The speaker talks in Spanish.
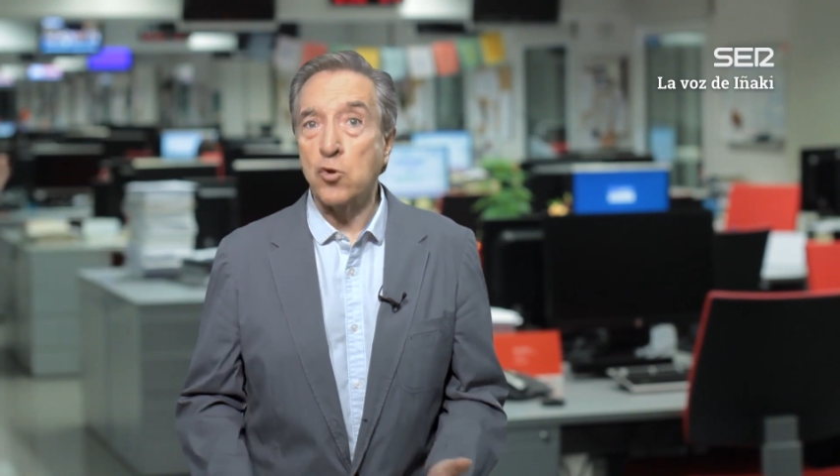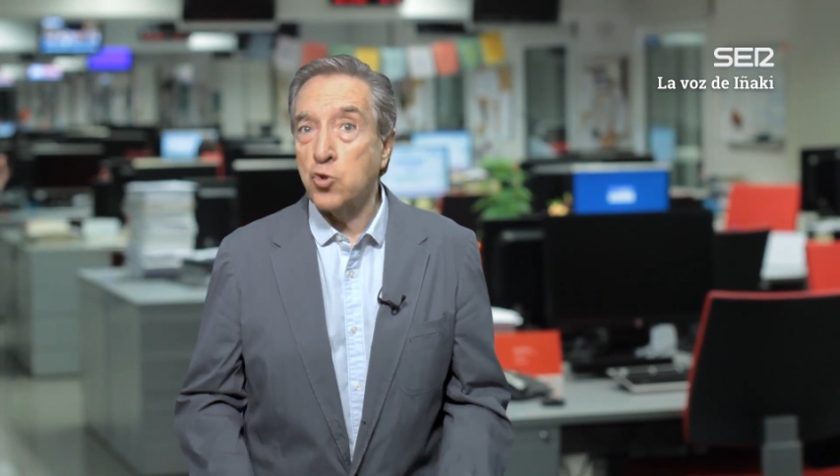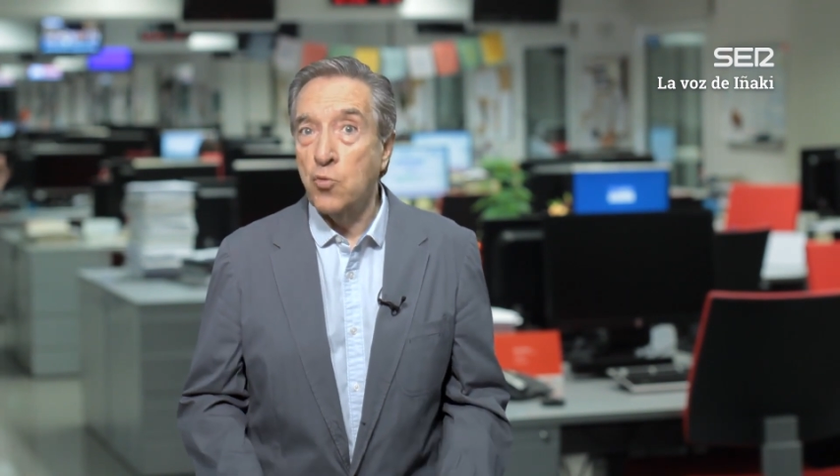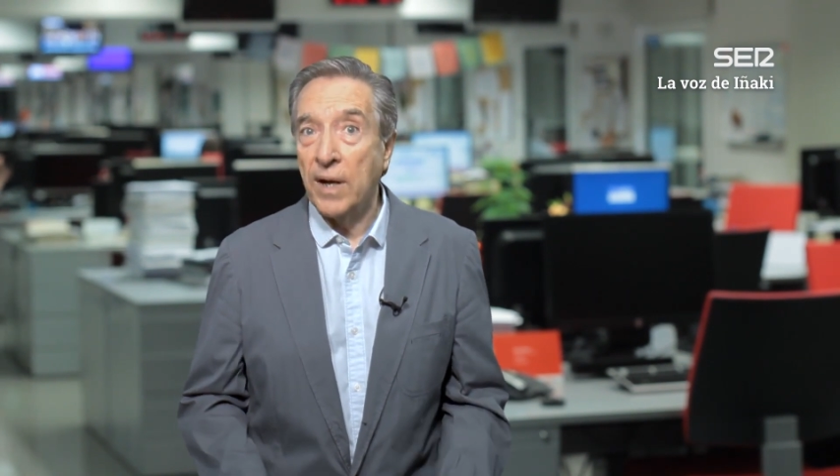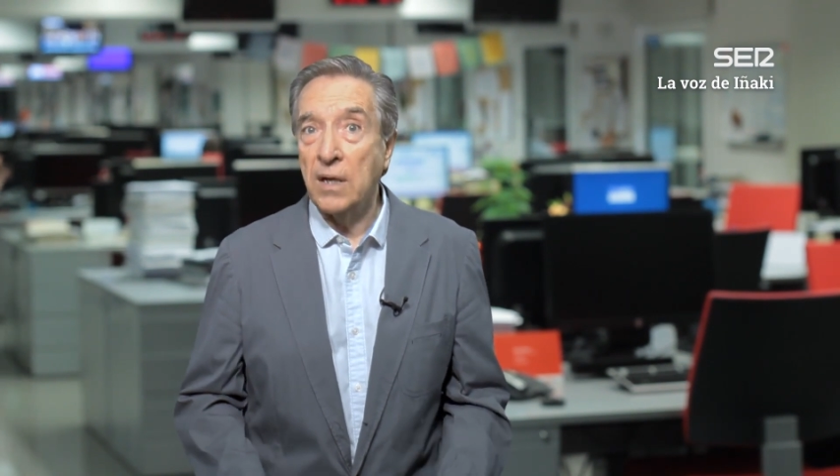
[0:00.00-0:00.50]

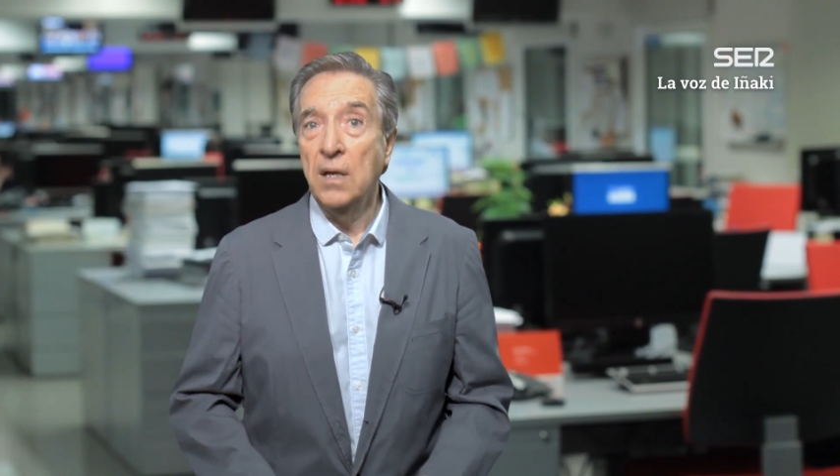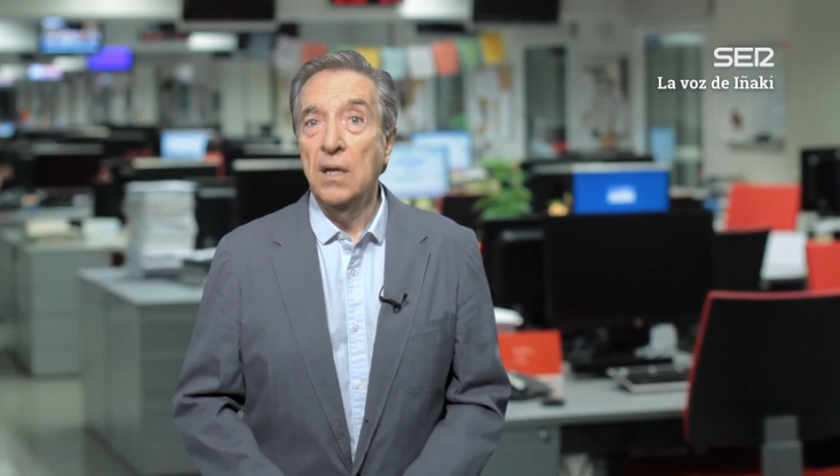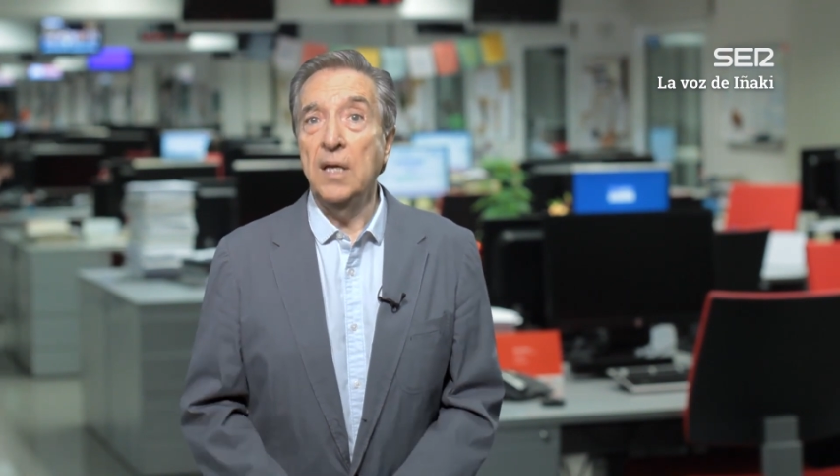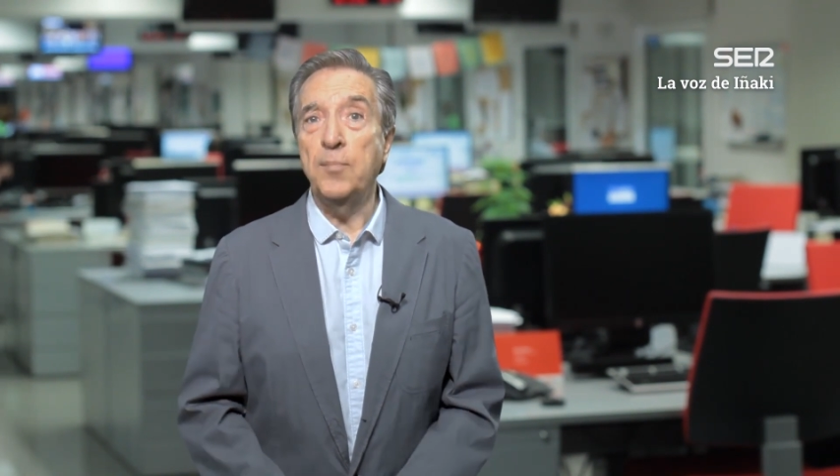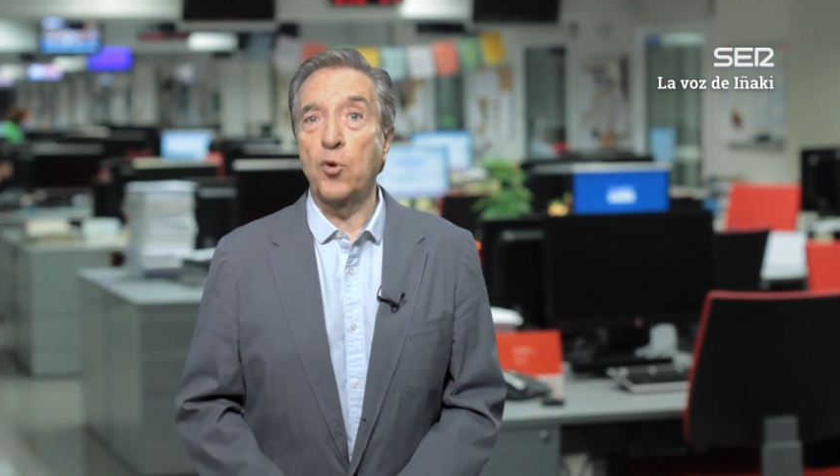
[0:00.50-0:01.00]
suman
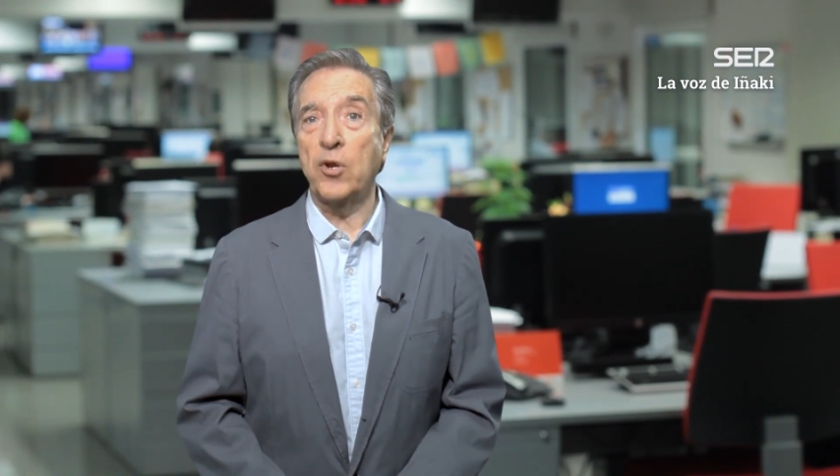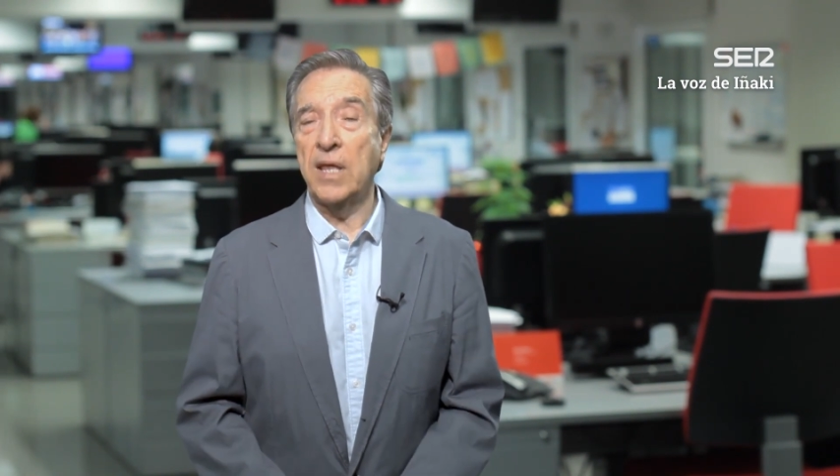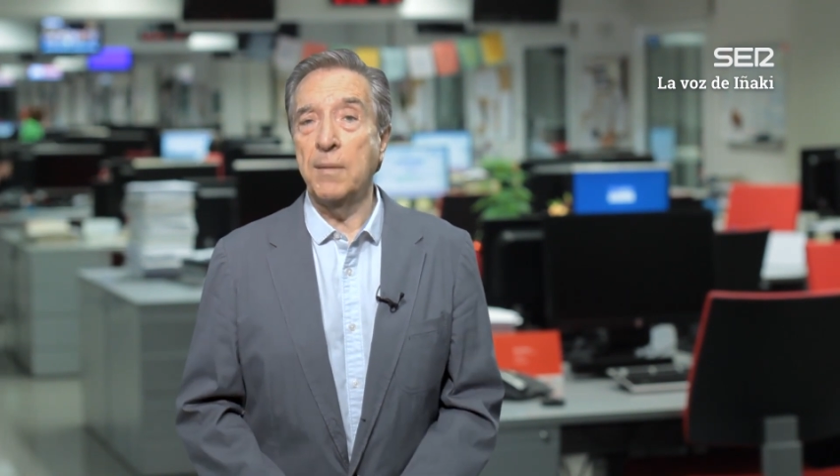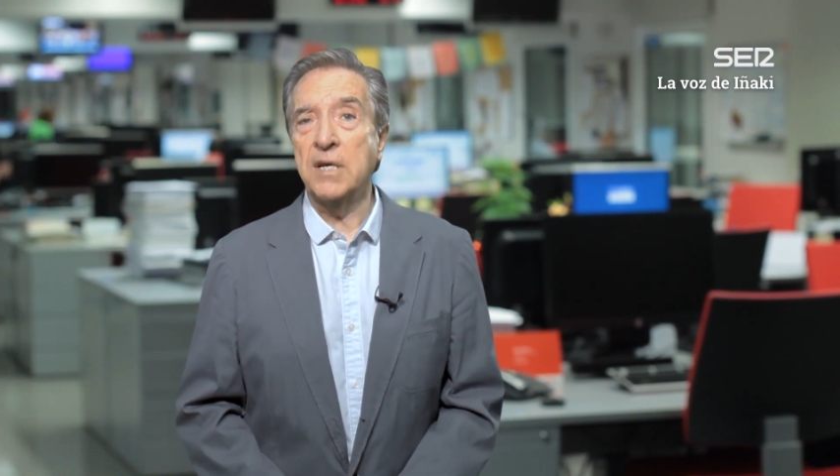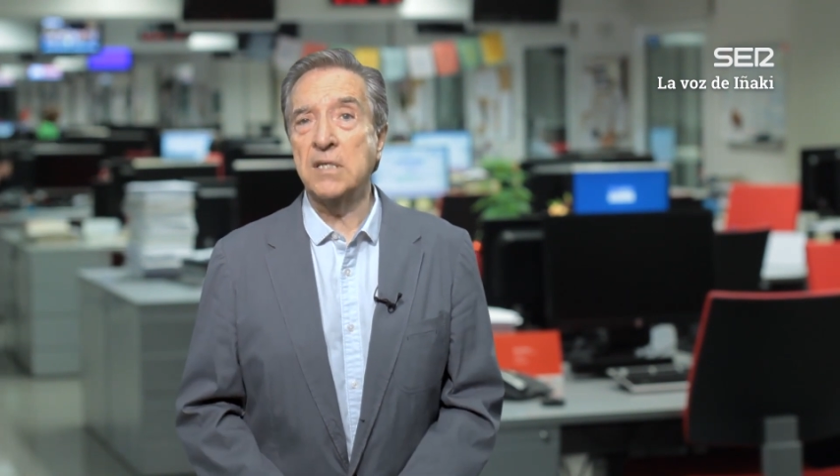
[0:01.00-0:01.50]
y porque
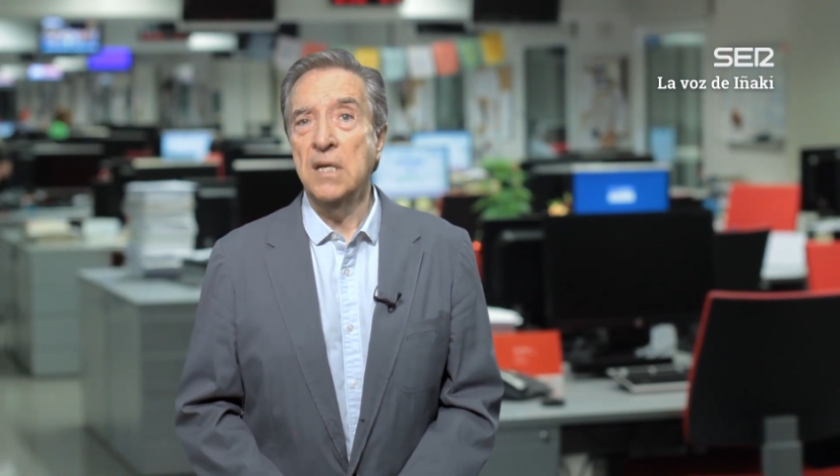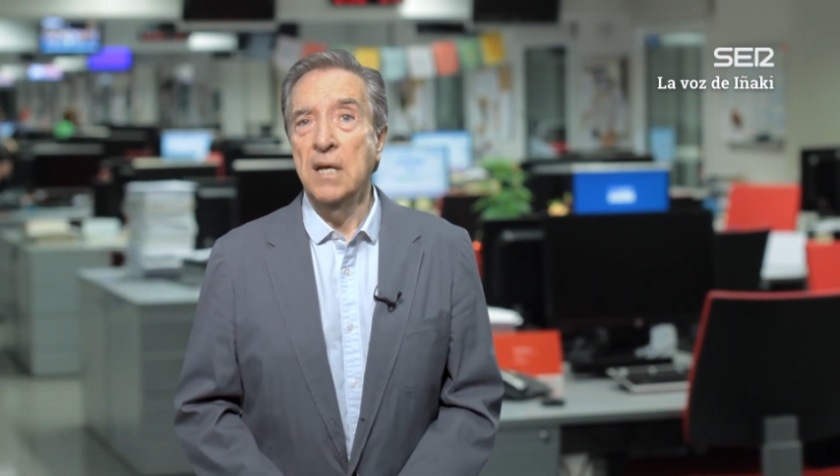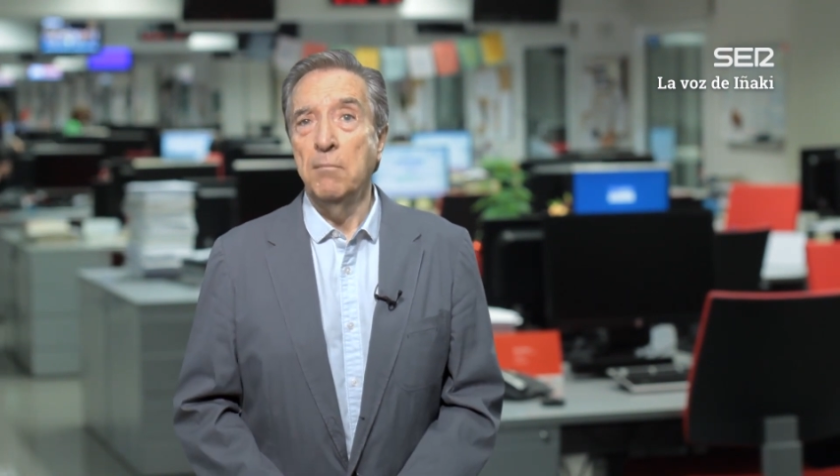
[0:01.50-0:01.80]
además